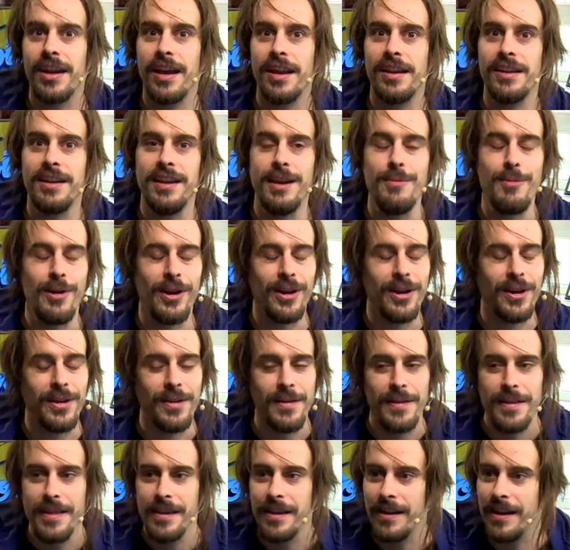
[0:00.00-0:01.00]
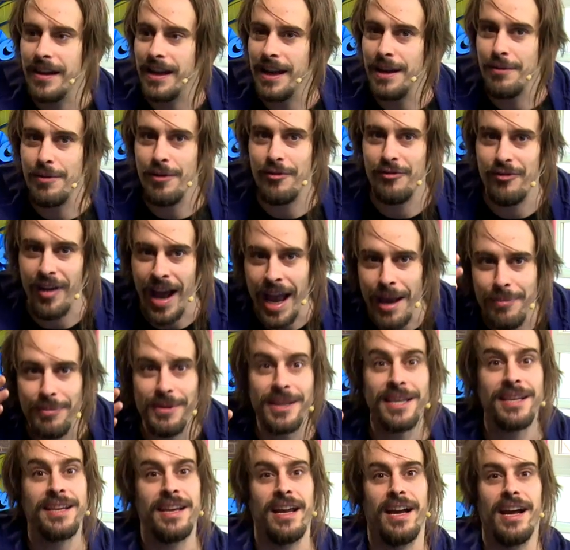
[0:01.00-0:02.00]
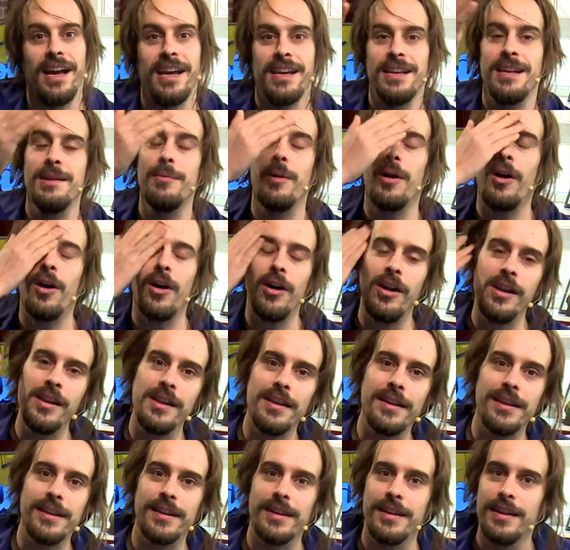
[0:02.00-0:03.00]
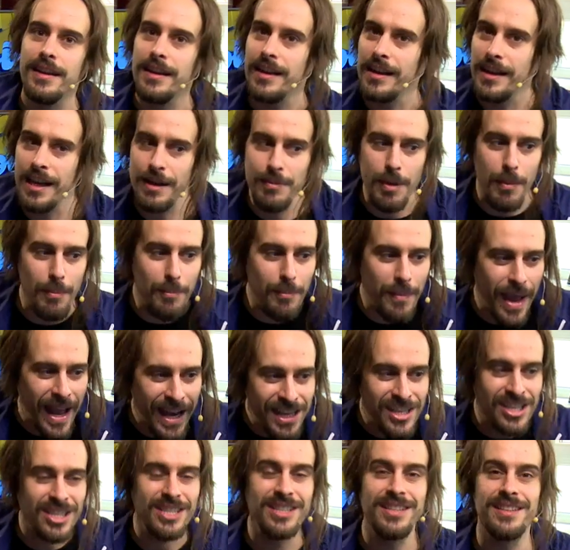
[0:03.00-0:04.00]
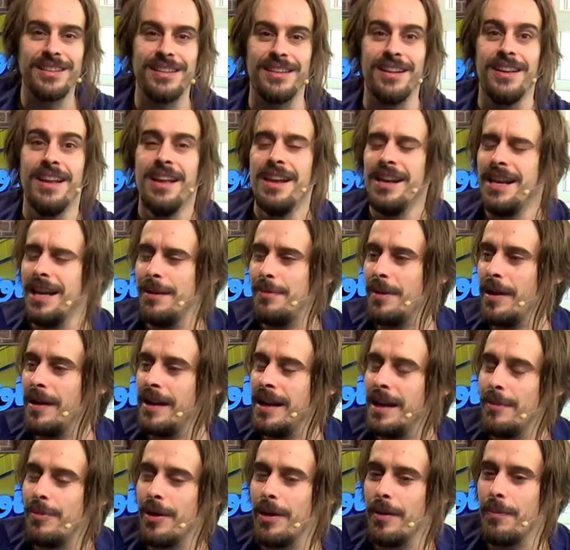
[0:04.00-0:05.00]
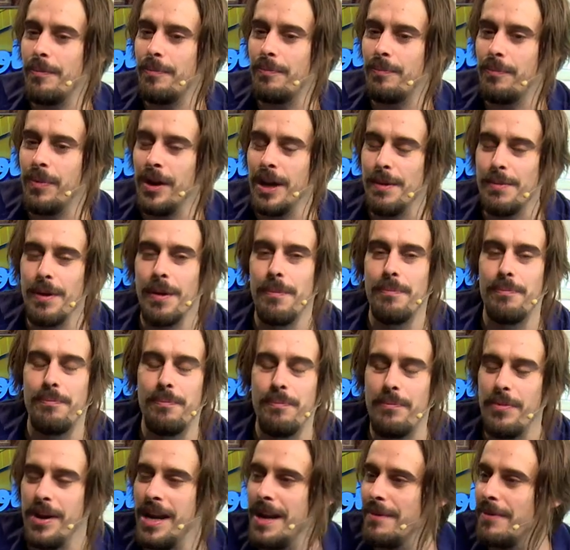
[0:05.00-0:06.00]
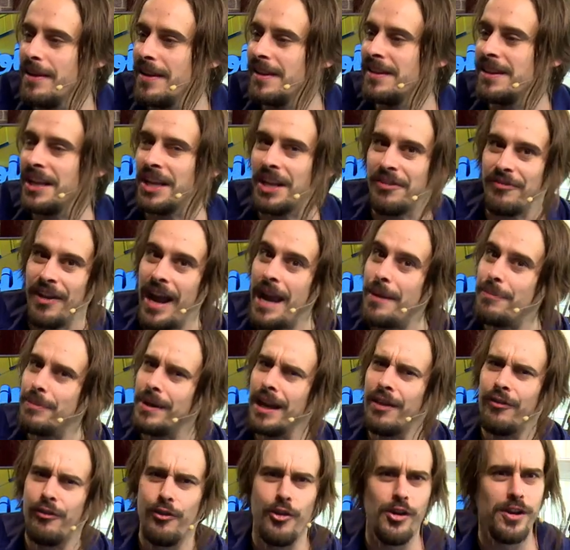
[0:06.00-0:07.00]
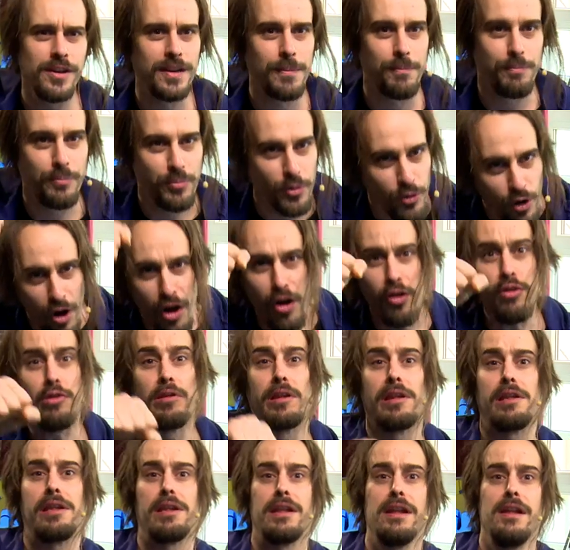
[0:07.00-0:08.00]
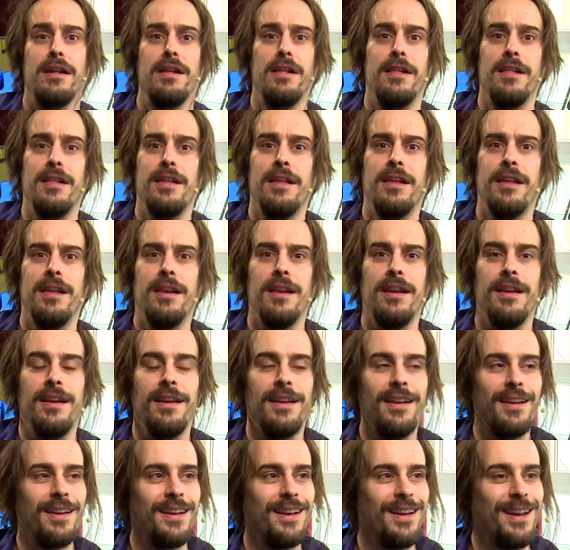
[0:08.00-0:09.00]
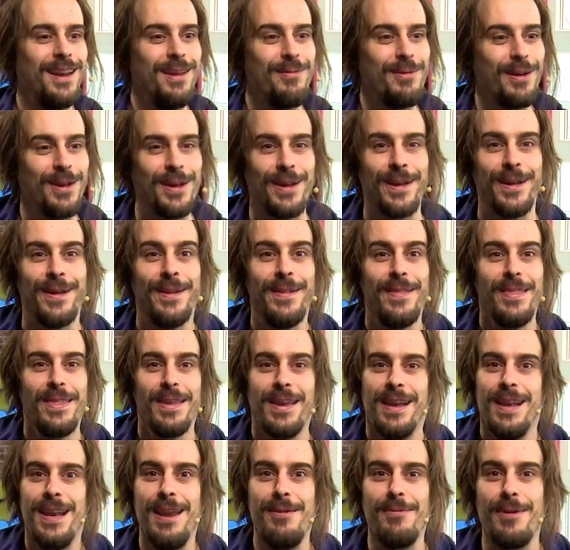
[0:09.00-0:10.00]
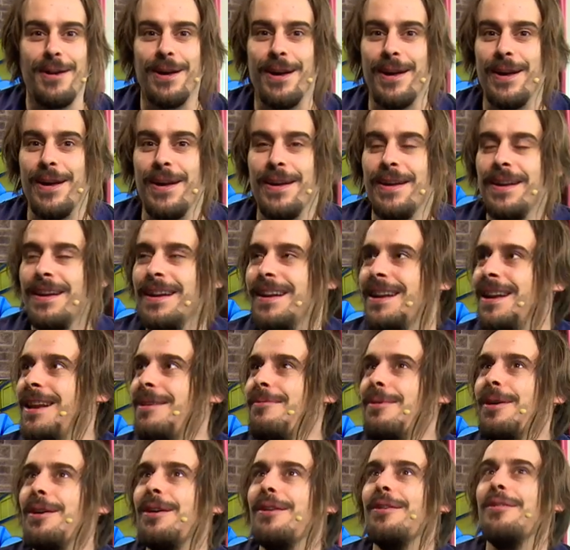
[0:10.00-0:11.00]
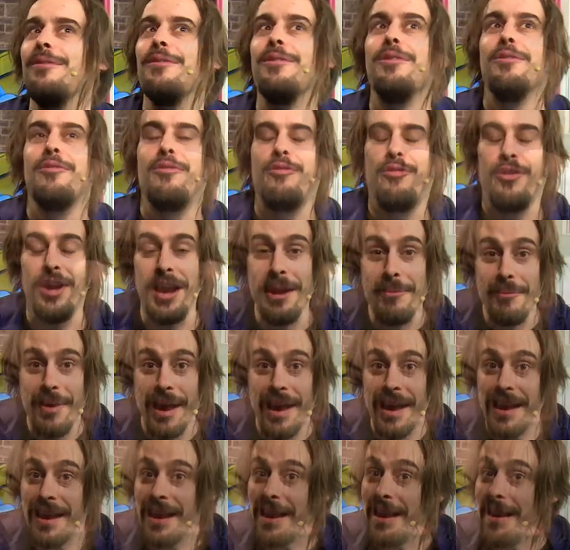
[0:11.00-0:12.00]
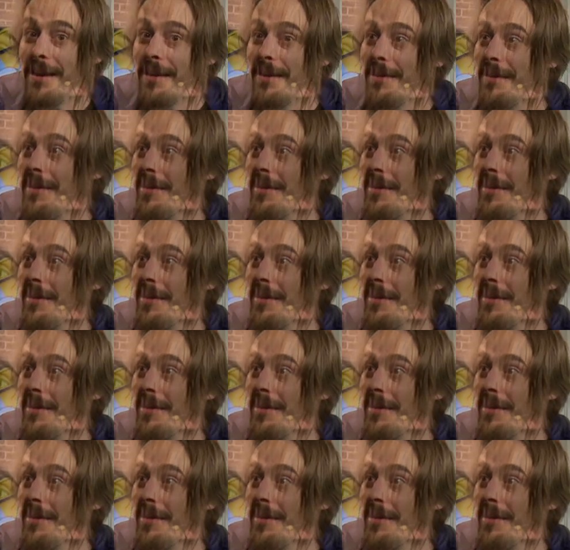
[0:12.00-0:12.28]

liebe, liebe Weiblichkeit, liebe Holde, liebe Menschen, liebe, liebe, liebe, liebe sich weiblich fühlende Bros, liebe, liebe, liebe Female